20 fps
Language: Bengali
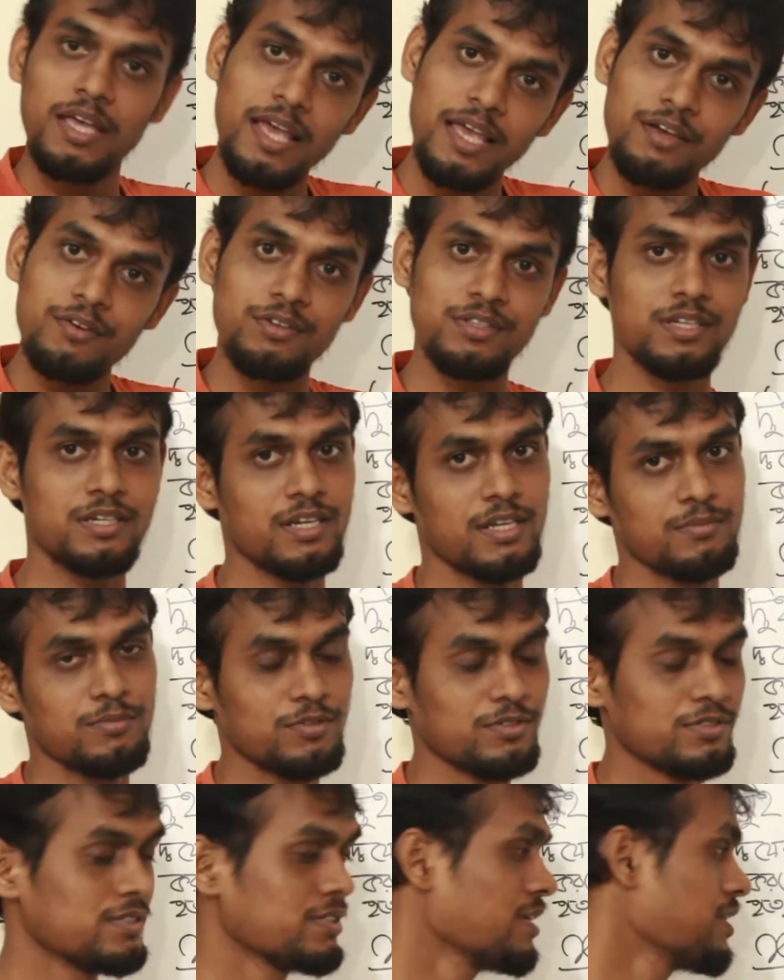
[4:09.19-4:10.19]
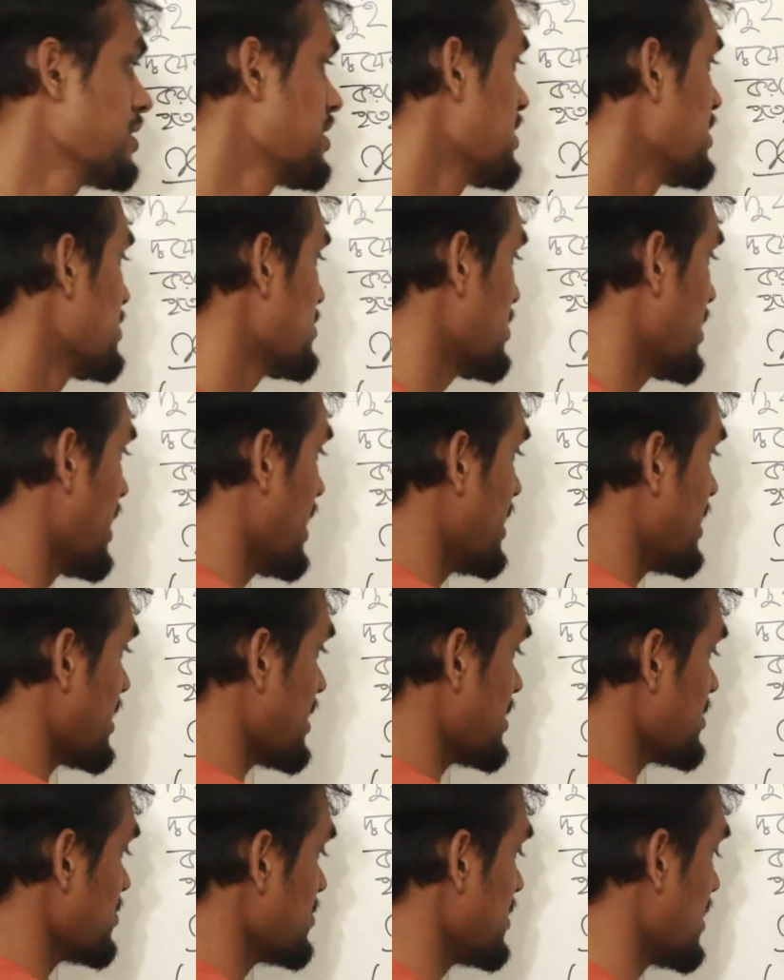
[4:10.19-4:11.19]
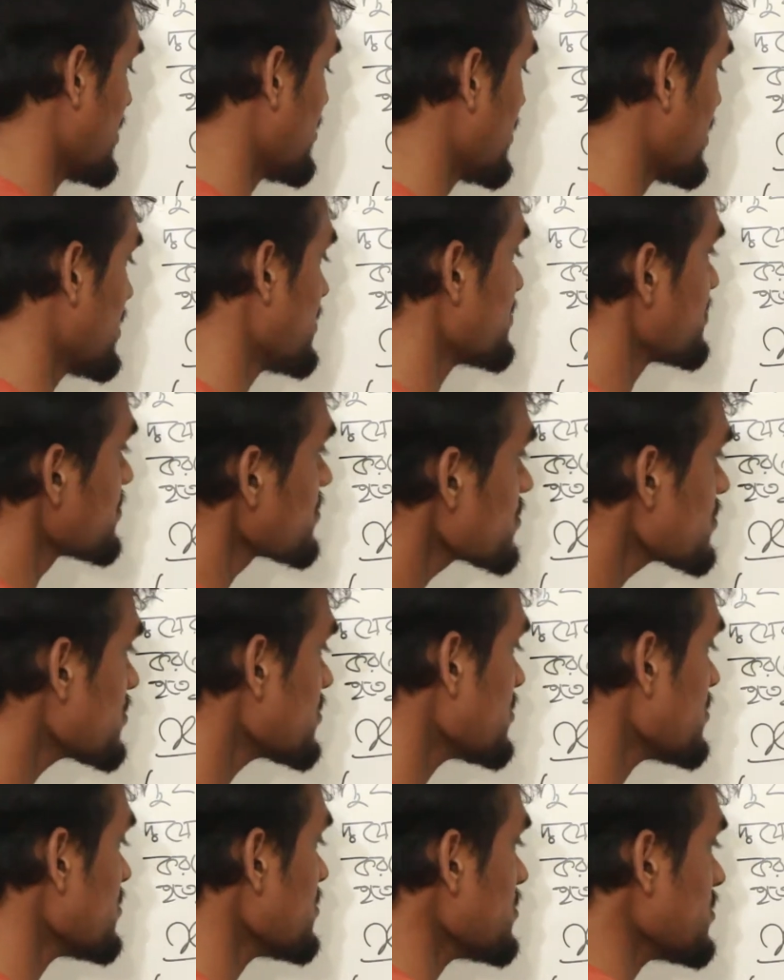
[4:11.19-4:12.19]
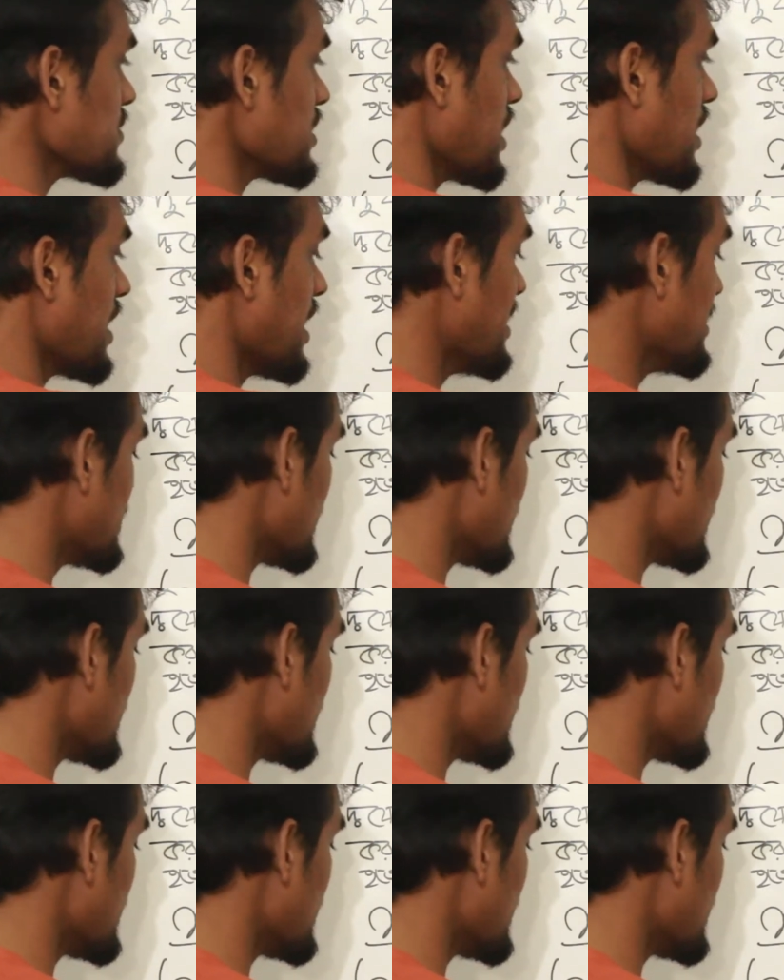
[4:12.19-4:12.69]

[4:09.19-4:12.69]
এই কথাটাই বলছে সো এইটাকে যদি আমরা এই